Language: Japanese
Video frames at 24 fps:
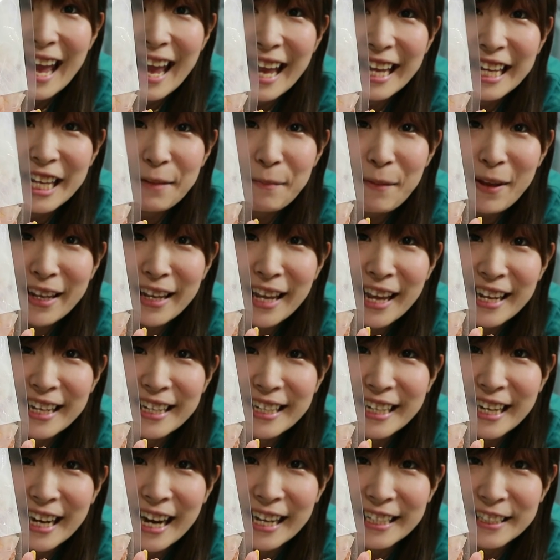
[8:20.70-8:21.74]
愛媛県
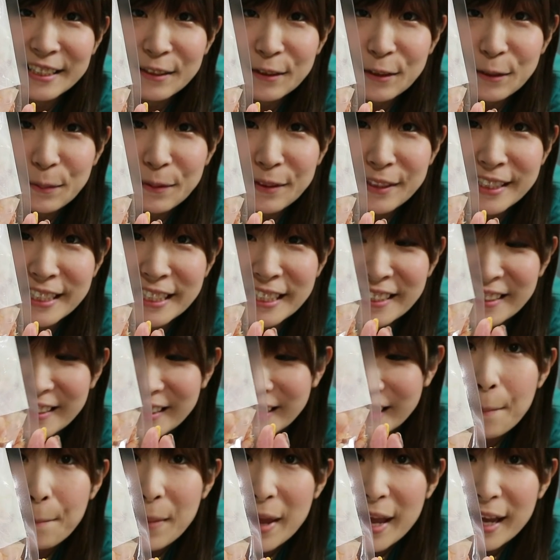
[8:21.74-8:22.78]
かつお節。
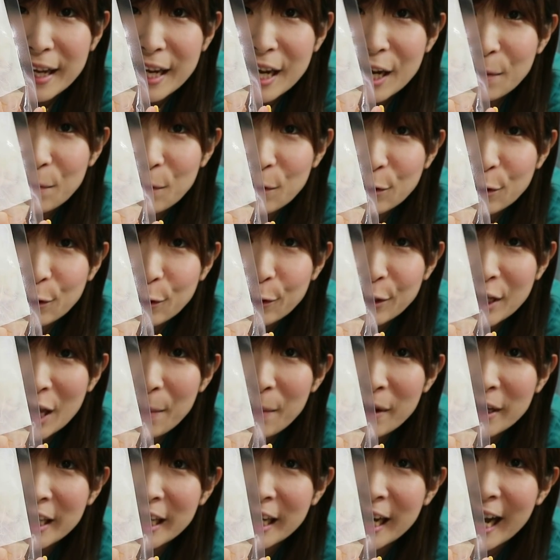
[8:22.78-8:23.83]
メーカー元の
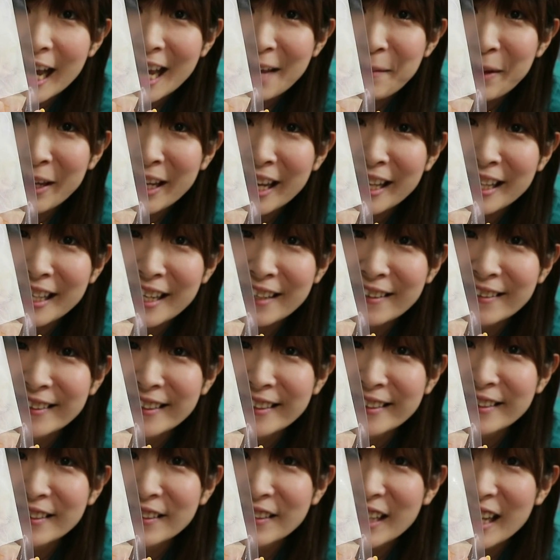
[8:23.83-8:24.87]
ヤマキが愛媛県にあるんで
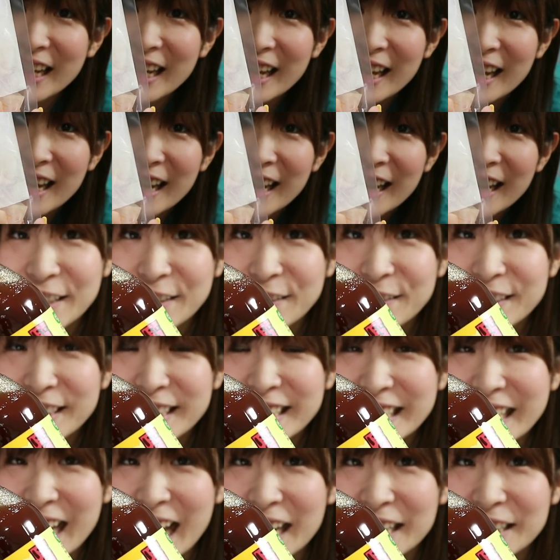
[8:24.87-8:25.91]
すよね。高
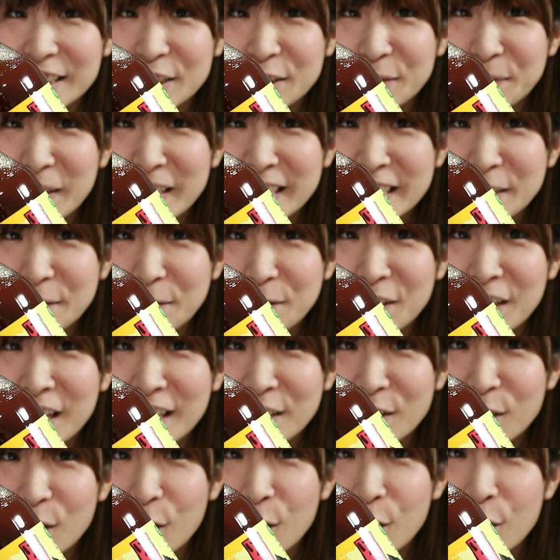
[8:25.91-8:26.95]
知県馬路村
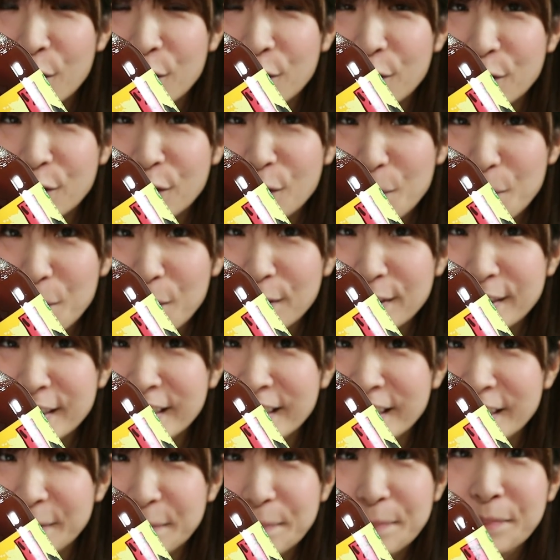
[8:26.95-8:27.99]
のゆずポン
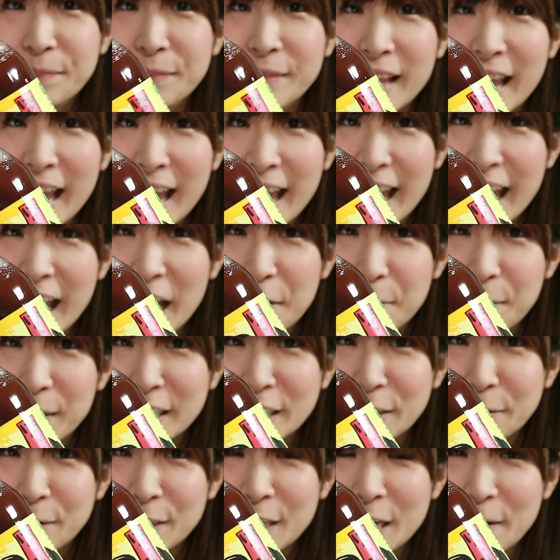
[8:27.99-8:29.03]
酢。えー、馬
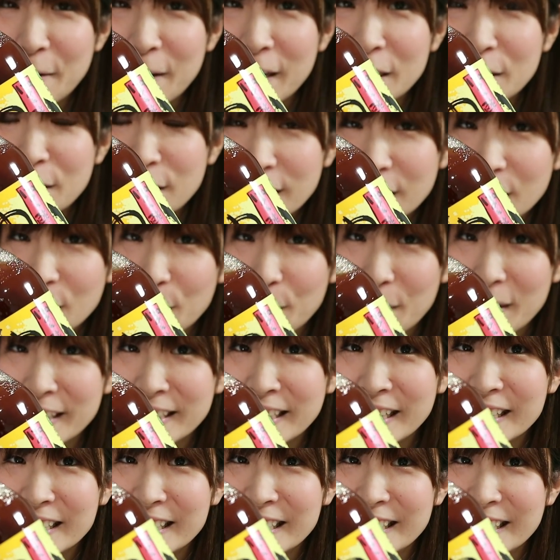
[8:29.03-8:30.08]
路村はゆずの名
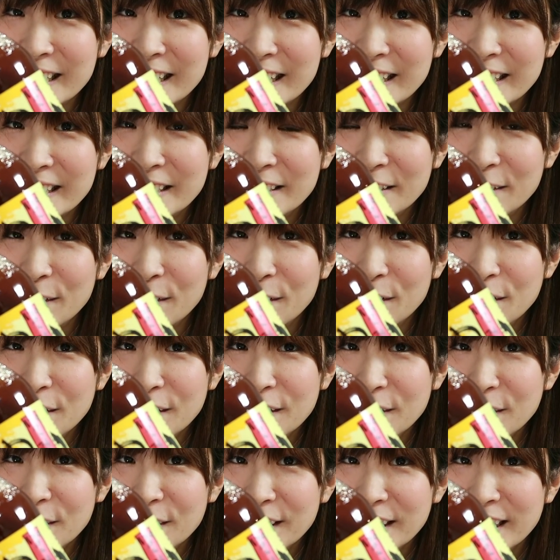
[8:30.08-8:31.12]
産地です。そのゆ
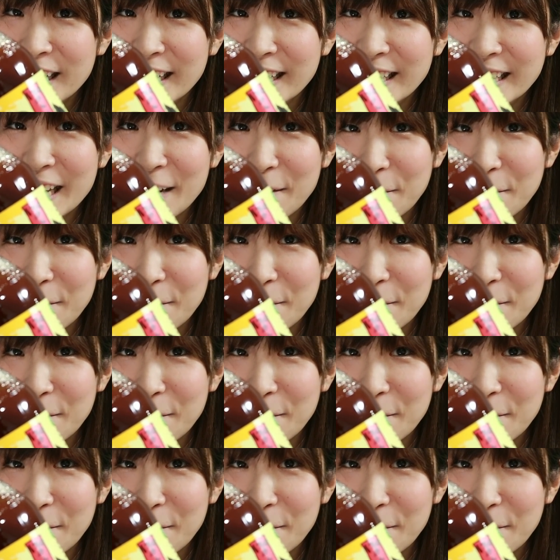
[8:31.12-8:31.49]
ずを使った